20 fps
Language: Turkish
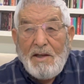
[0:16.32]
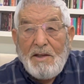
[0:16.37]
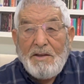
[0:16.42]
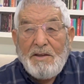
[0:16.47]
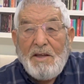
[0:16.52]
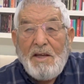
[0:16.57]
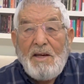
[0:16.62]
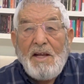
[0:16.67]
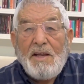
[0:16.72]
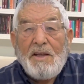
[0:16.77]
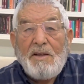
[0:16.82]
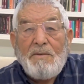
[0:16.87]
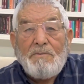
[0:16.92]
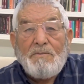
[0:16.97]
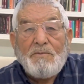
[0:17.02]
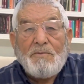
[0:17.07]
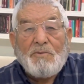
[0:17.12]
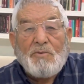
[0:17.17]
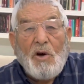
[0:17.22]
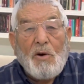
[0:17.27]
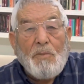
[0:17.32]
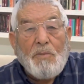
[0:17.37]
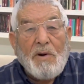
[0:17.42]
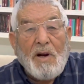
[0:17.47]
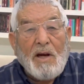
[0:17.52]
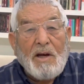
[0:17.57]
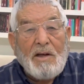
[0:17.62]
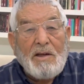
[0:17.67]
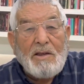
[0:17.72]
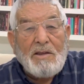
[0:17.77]
Dinledim
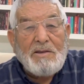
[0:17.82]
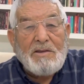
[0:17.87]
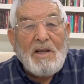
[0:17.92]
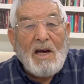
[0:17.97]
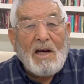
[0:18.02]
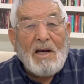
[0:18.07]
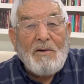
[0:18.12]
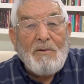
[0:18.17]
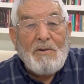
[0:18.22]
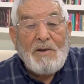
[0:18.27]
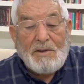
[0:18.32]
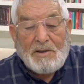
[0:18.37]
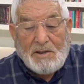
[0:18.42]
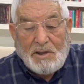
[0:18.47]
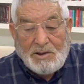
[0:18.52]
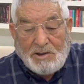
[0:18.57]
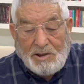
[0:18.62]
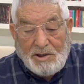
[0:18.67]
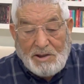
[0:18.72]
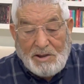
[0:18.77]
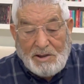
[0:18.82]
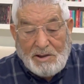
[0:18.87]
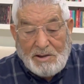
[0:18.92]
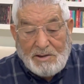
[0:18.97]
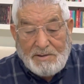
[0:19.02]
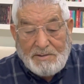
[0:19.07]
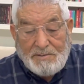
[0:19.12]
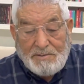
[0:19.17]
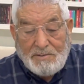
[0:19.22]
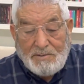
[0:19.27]
toprağı, dağı ve taşı.
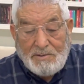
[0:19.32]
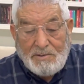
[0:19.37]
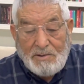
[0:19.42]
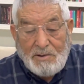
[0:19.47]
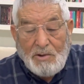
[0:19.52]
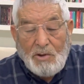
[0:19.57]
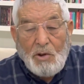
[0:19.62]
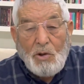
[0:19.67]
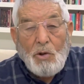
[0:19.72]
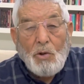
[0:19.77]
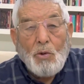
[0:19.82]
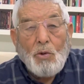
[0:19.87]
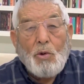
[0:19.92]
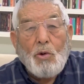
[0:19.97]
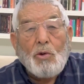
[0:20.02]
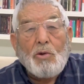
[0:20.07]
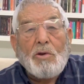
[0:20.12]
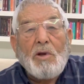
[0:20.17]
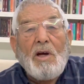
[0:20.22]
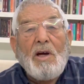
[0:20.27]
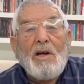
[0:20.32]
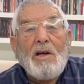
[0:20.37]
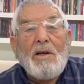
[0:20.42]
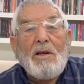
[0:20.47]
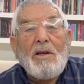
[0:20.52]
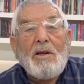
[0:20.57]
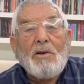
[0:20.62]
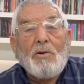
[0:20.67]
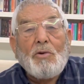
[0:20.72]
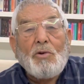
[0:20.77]

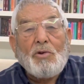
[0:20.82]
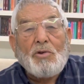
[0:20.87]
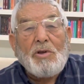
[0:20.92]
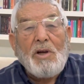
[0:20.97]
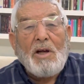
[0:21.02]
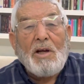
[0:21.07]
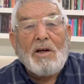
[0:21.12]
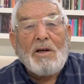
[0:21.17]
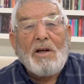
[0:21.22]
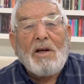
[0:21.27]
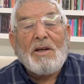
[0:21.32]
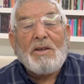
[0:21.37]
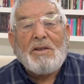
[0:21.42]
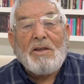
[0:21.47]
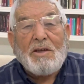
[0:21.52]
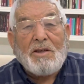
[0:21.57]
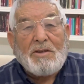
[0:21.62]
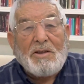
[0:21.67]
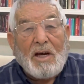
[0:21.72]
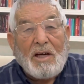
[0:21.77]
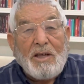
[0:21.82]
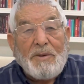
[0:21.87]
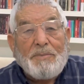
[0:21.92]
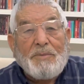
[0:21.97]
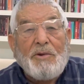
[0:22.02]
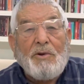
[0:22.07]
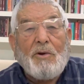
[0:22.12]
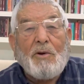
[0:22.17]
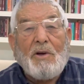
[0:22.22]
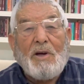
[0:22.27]
Kurtlar, kuşlar artık Tayyip
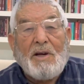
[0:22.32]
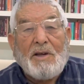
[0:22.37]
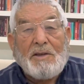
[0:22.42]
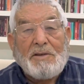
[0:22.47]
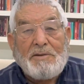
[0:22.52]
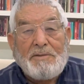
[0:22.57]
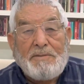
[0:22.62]
diyorlar.